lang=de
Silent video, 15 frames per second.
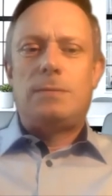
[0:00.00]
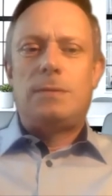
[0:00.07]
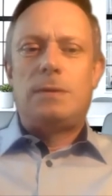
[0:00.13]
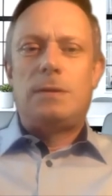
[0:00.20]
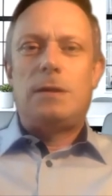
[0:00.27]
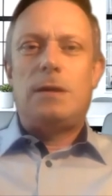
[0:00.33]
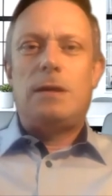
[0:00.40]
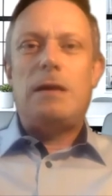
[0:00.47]

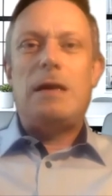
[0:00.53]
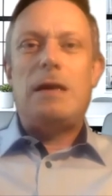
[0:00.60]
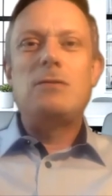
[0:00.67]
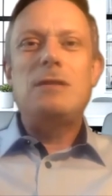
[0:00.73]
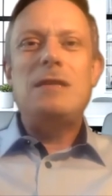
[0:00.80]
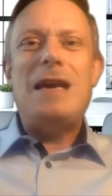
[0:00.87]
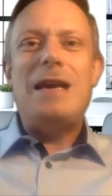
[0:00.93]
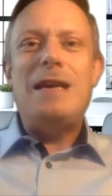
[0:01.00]
Ja, also
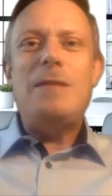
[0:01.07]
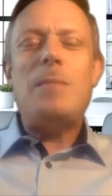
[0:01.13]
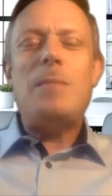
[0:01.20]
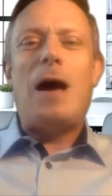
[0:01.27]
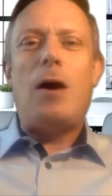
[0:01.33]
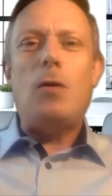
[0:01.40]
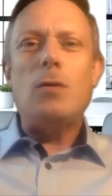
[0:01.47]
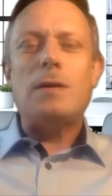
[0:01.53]
sie
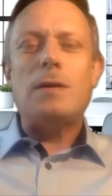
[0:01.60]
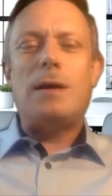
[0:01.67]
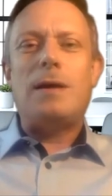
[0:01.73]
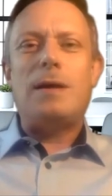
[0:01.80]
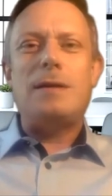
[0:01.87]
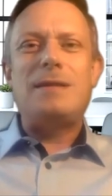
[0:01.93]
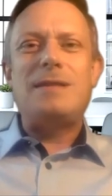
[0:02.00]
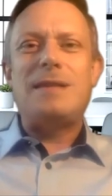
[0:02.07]
erleben
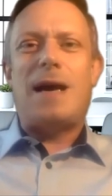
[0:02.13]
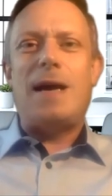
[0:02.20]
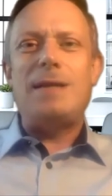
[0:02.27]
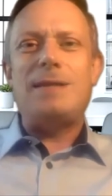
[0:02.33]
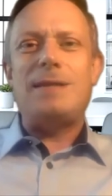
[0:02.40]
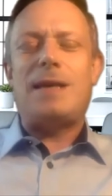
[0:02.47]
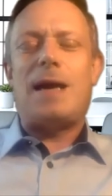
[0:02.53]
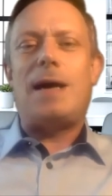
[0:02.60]
hautnah diesen
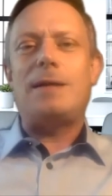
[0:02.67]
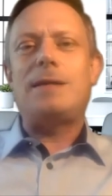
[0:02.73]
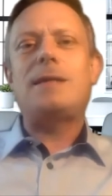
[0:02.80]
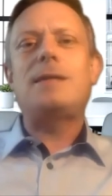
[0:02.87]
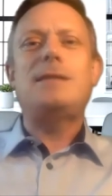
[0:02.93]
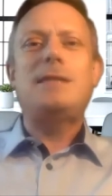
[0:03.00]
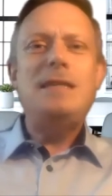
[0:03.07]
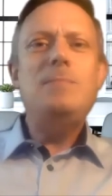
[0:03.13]

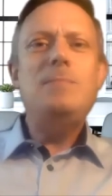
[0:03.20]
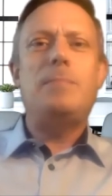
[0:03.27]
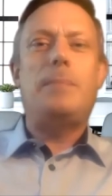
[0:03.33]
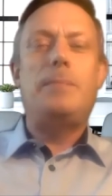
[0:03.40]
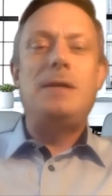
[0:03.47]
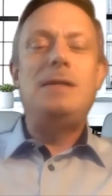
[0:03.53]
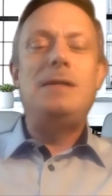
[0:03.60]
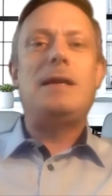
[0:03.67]
einzigartigen
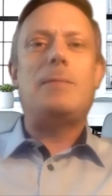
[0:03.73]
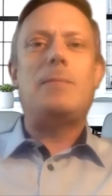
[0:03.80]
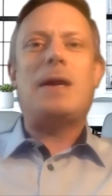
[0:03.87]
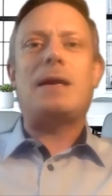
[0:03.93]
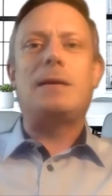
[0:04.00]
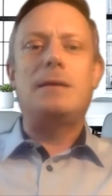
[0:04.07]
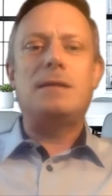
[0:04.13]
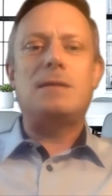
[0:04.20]

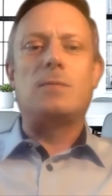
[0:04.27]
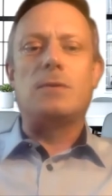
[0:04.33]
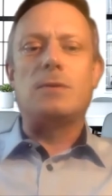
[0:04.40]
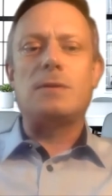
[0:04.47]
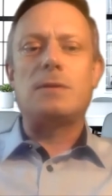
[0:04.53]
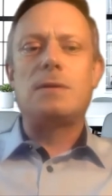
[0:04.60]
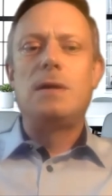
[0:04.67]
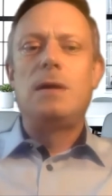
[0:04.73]

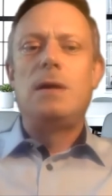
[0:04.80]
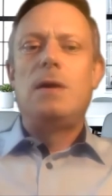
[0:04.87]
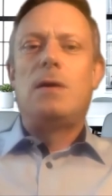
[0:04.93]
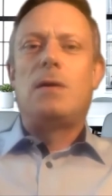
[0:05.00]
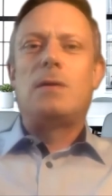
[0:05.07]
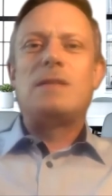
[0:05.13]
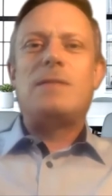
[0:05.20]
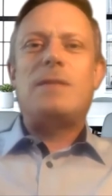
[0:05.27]
Teambuilding-Mechanismus.
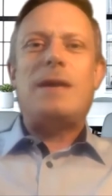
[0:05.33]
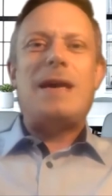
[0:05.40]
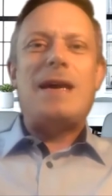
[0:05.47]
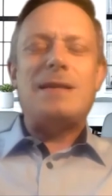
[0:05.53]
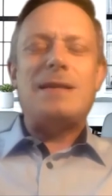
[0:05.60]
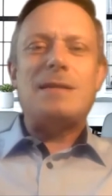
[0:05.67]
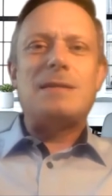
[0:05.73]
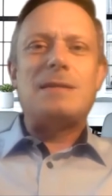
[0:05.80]
Und zwar
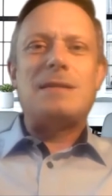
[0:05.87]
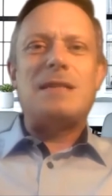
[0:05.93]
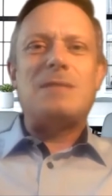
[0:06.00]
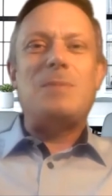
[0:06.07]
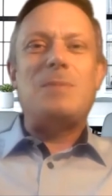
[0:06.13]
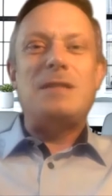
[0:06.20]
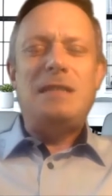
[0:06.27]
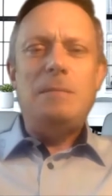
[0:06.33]
erstens, dass
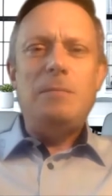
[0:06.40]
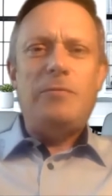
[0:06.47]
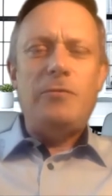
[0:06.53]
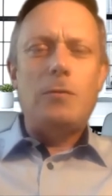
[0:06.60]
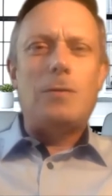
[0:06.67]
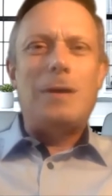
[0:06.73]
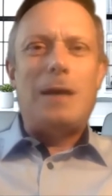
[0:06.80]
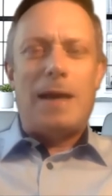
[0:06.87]
man
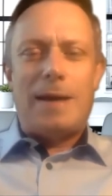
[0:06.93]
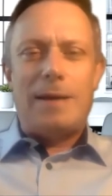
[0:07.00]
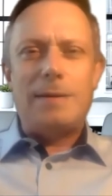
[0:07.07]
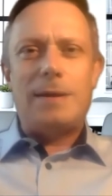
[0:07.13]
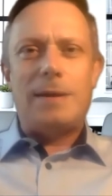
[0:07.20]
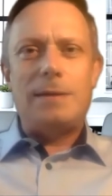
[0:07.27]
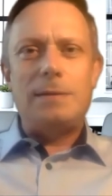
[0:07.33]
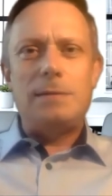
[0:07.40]
Teamführung lernen
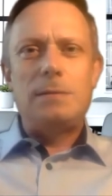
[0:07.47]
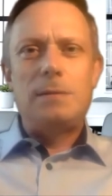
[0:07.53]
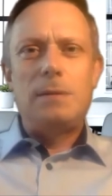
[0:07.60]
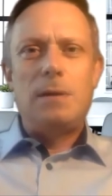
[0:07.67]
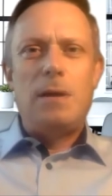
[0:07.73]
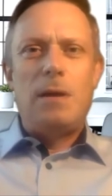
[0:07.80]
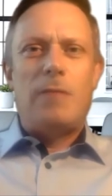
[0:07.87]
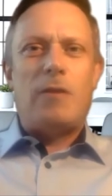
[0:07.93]
kann,
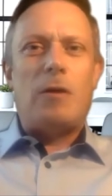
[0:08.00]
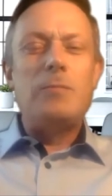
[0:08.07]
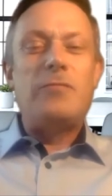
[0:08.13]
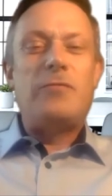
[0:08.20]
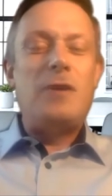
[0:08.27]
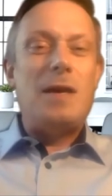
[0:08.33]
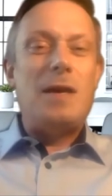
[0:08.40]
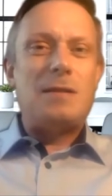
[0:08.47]
warum
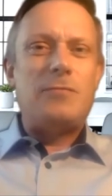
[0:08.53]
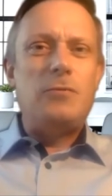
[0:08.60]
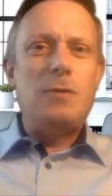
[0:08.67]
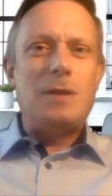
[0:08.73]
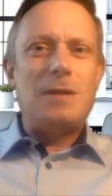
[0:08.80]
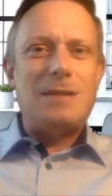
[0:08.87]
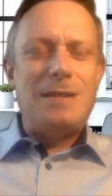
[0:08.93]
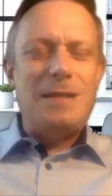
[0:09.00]
es für
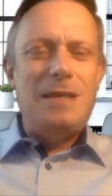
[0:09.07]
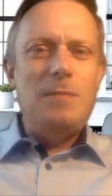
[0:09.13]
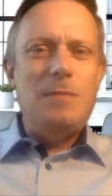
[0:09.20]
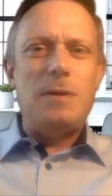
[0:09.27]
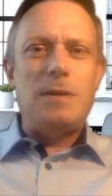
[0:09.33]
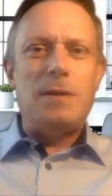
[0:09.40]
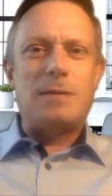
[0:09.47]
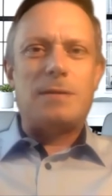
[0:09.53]
das Team
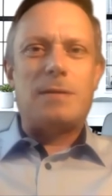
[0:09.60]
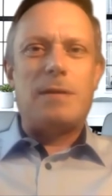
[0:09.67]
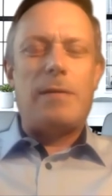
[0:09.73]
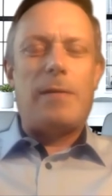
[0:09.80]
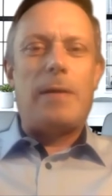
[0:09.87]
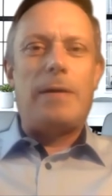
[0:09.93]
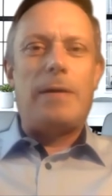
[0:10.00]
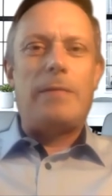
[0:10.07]
ist,
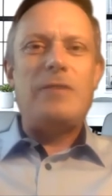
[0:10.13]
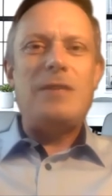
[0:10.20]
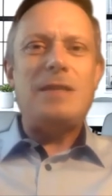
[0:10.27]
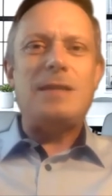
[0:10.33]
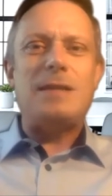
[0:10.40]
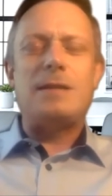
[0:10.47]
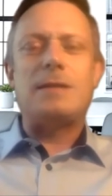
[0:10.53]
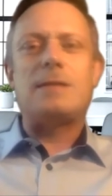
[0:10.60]
äh,
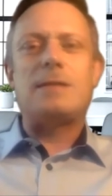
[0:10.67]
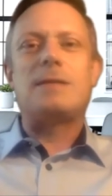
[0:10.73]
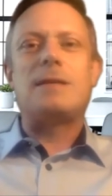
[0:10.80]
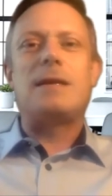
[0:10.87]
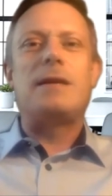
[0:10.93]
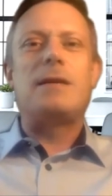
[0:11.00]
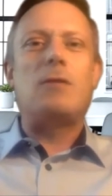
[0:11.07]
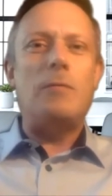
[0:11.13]
wichtig ist,
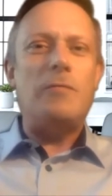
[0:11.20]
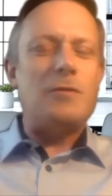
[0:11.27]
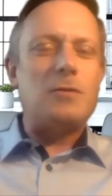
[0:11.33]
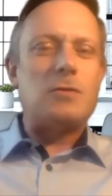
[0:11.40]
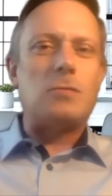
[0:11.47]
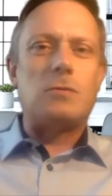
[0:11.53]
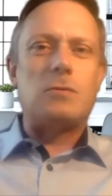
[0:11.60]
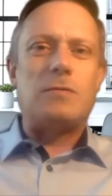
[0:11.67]
seine
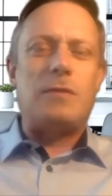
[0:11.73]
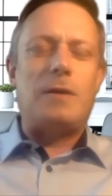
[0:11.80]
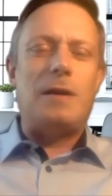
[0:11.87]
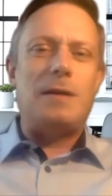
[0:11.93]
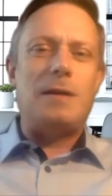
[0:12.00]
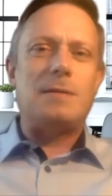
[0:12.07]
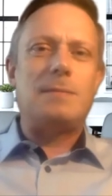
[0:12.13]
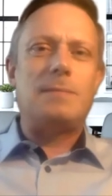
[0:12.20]
Komfortzone zu
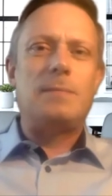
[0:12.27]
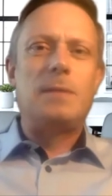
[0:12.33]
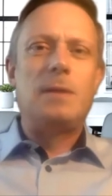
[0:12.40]
verlassen